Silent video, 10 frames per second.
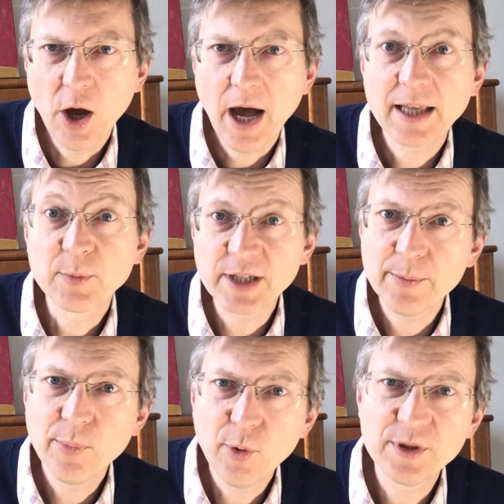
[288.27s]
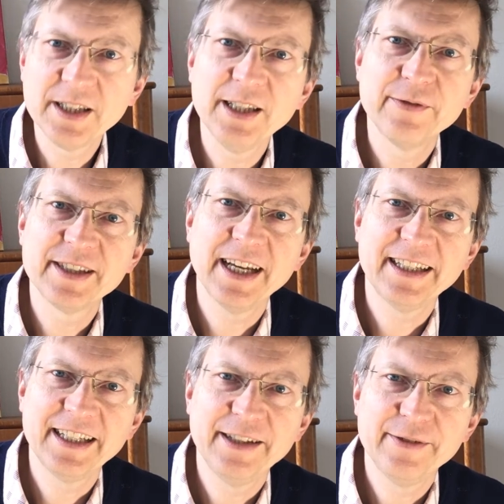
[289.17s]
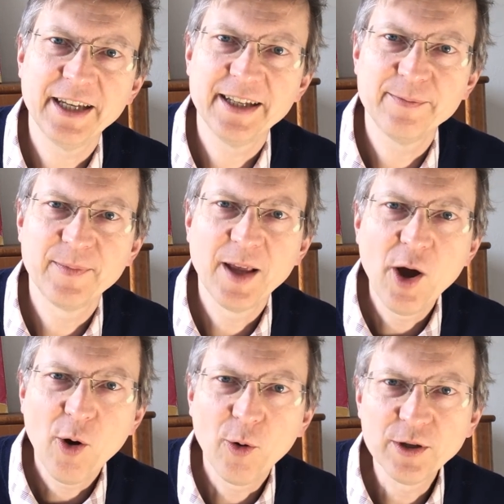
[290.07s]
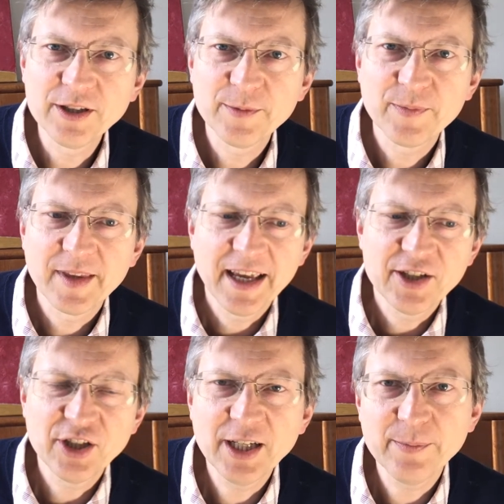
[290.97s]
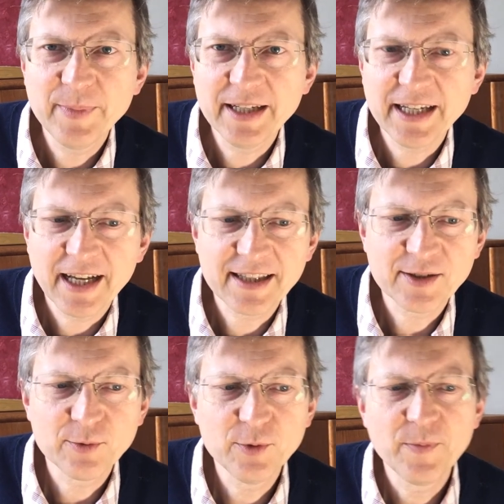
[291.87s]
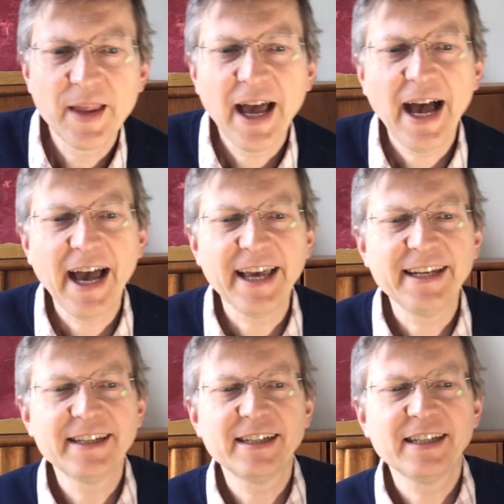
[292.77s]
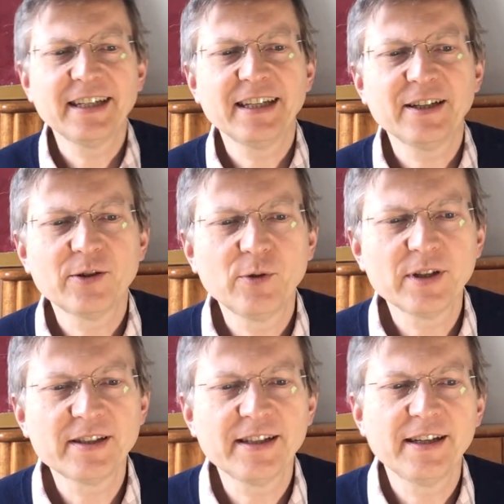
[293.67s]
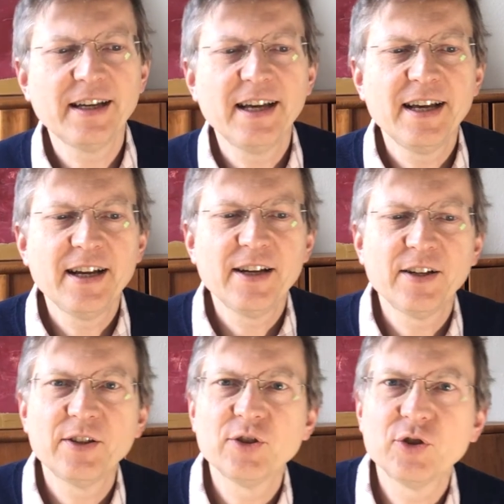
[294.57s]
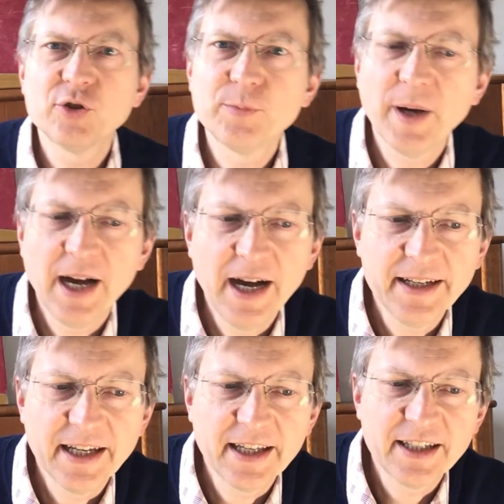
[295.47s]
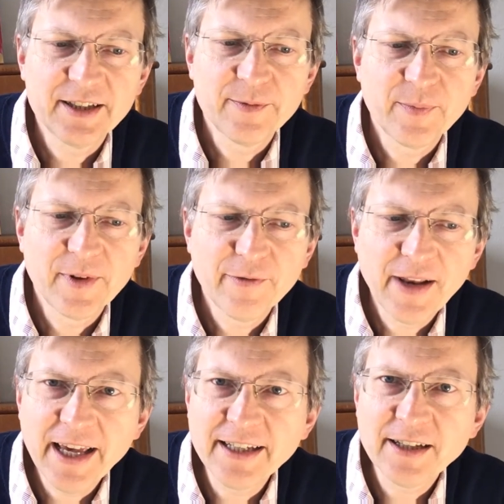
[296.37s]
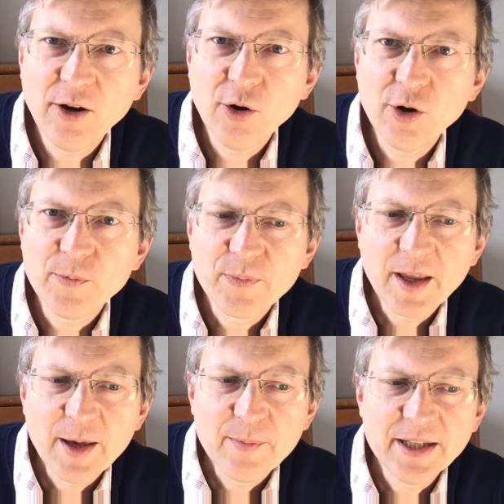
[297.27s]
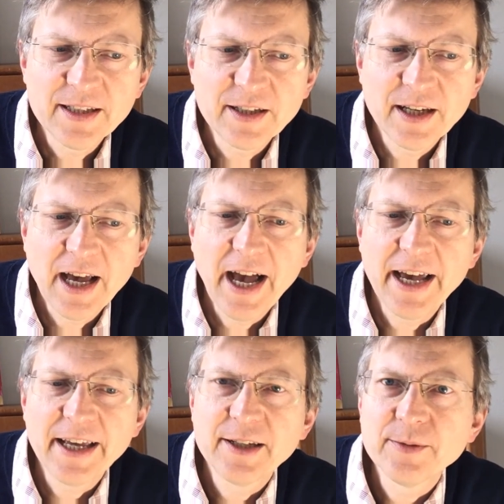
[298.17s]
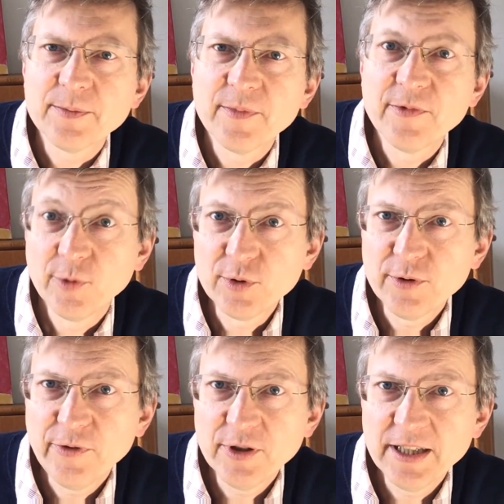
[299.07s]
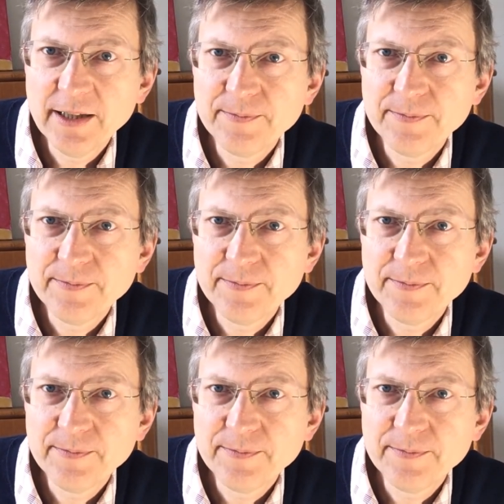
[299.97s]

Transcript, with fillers: Es muss ein positives Adjektiv sein. Und schickt mir dazu eine kurze Sprachnachricht. Vielleicht auch mit einem Foto von dir,